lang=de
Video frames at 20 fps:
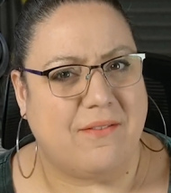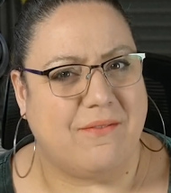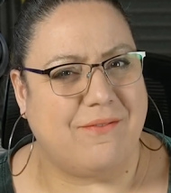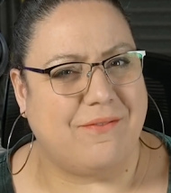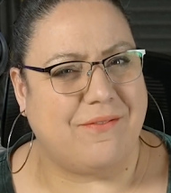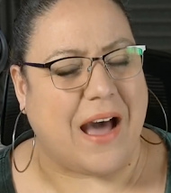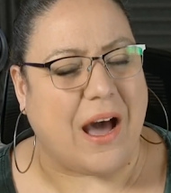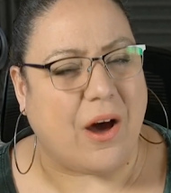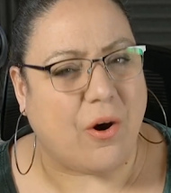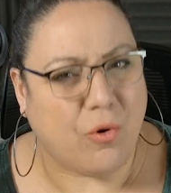
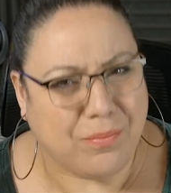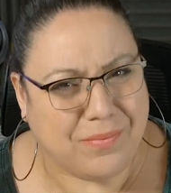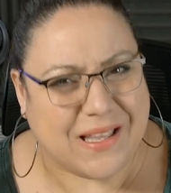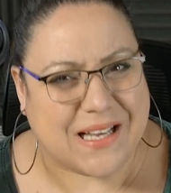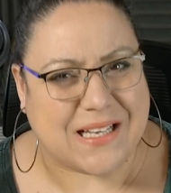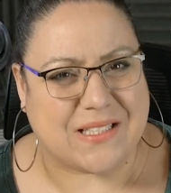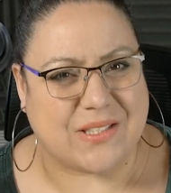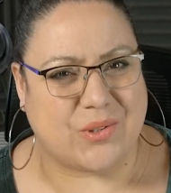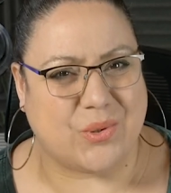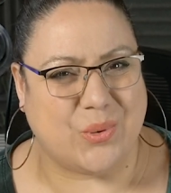Warum
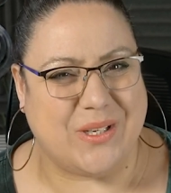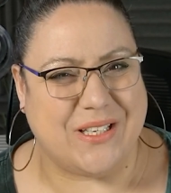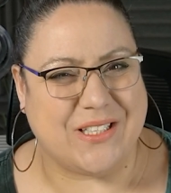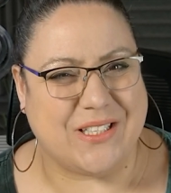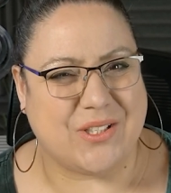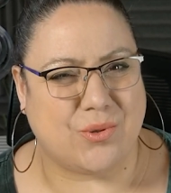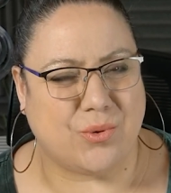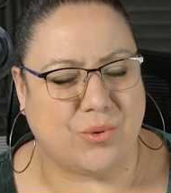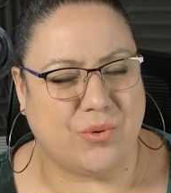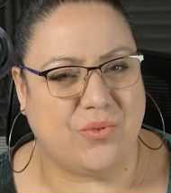das so
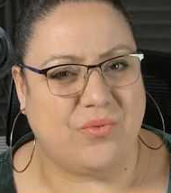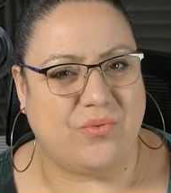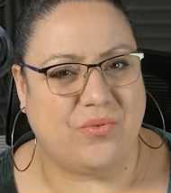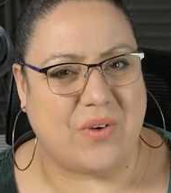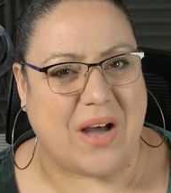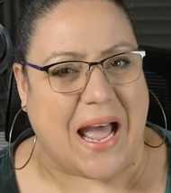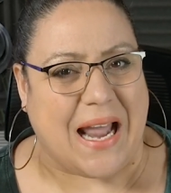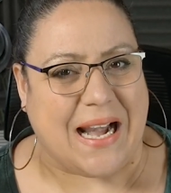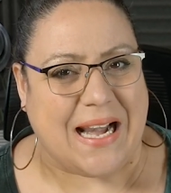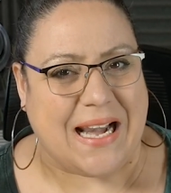ist und
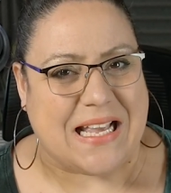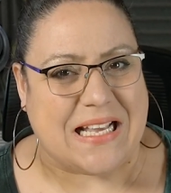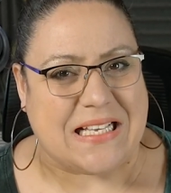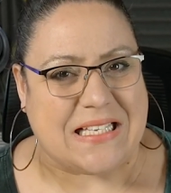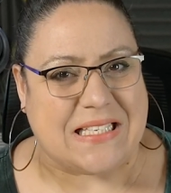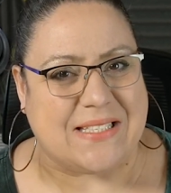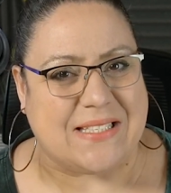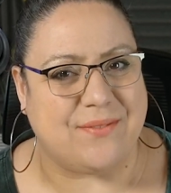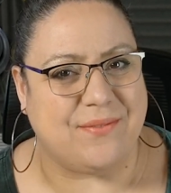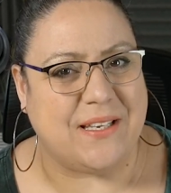wann
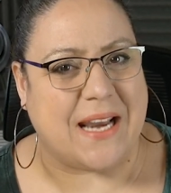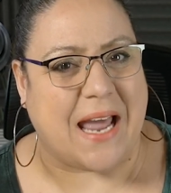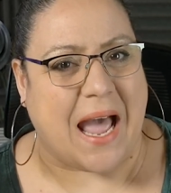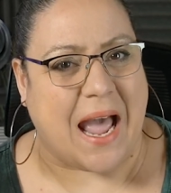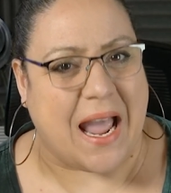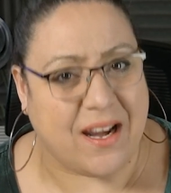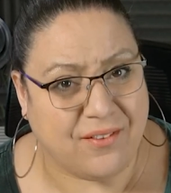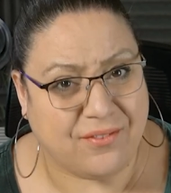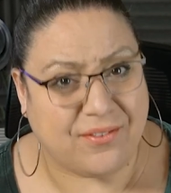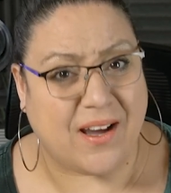es wieder
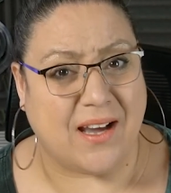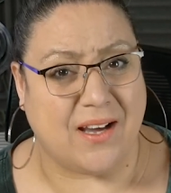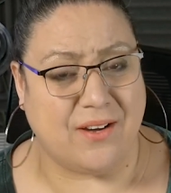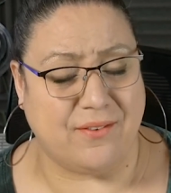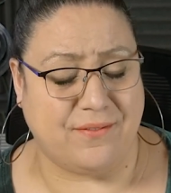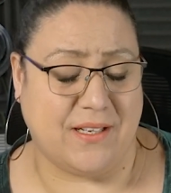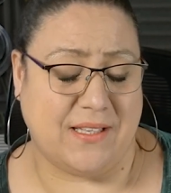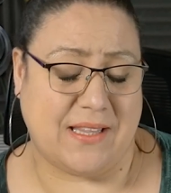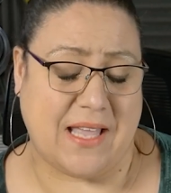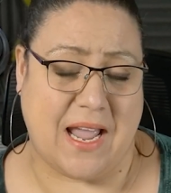
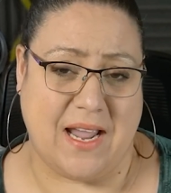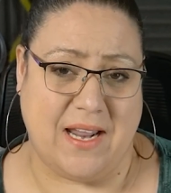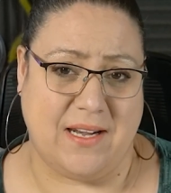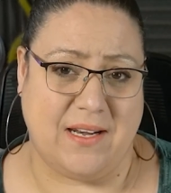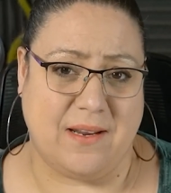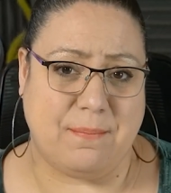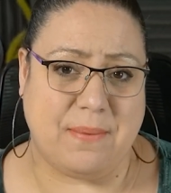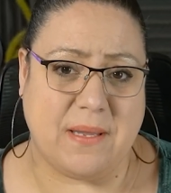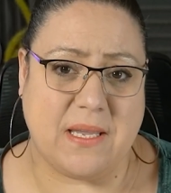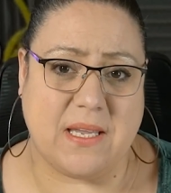einfacher wird,
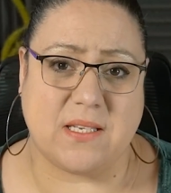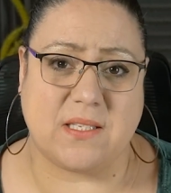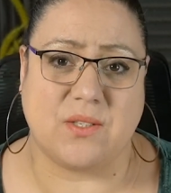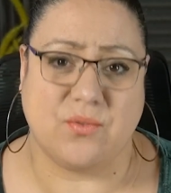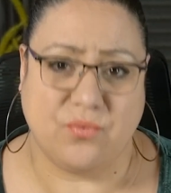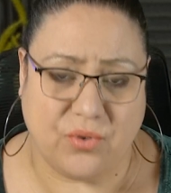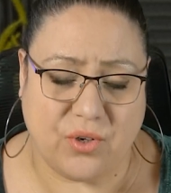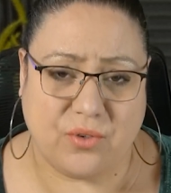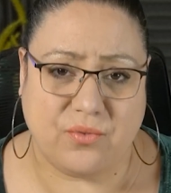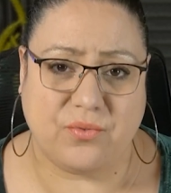eine
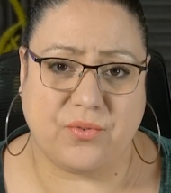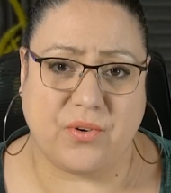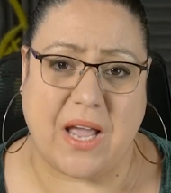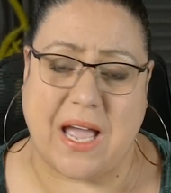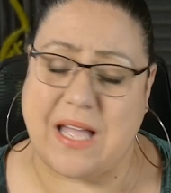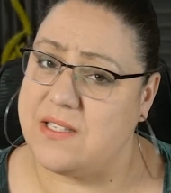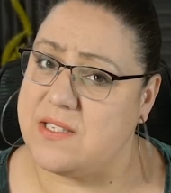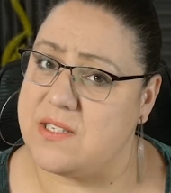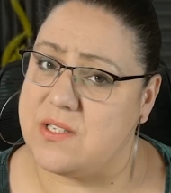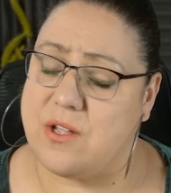PS5
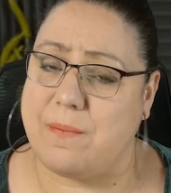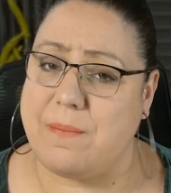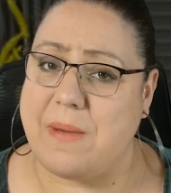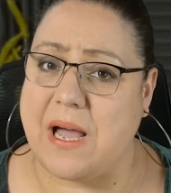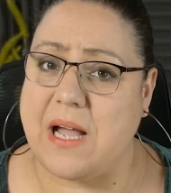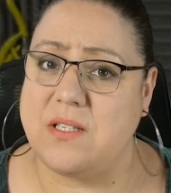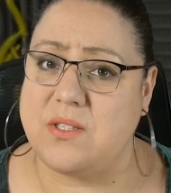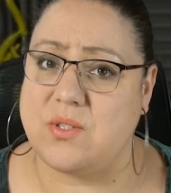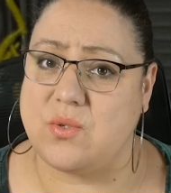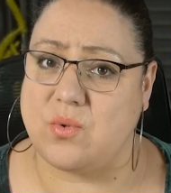ganz
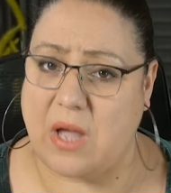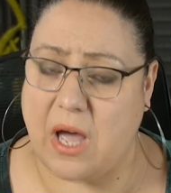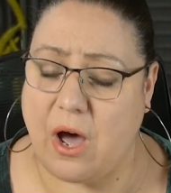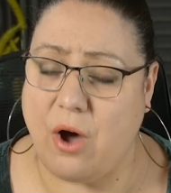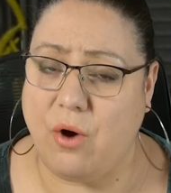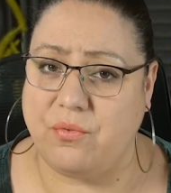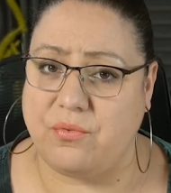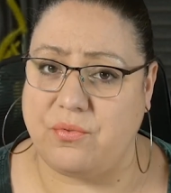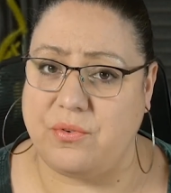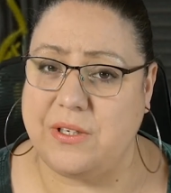normal zu
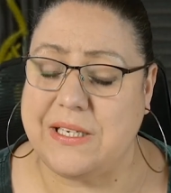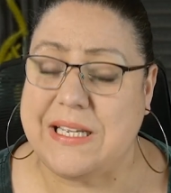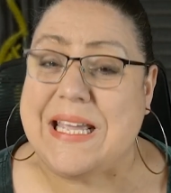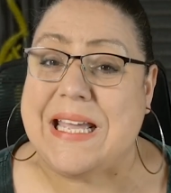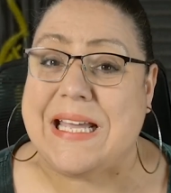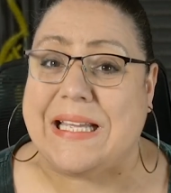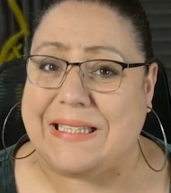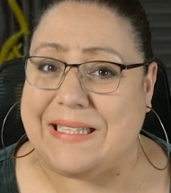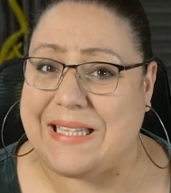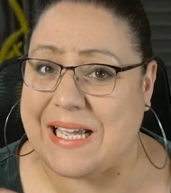kaufen,
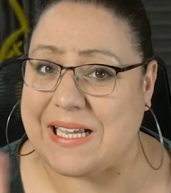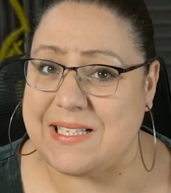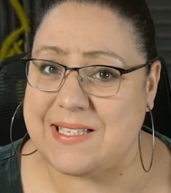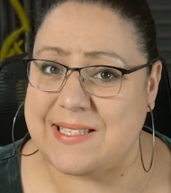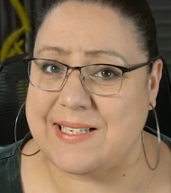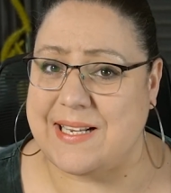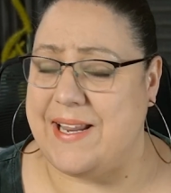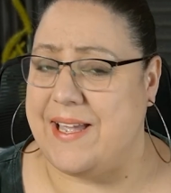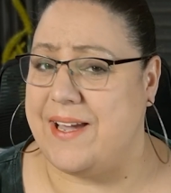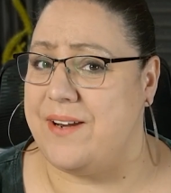
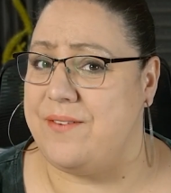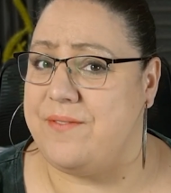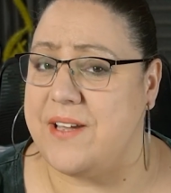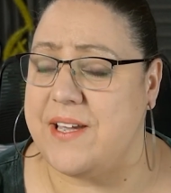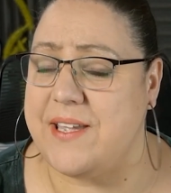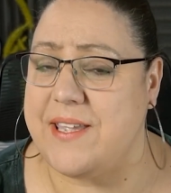das klären wir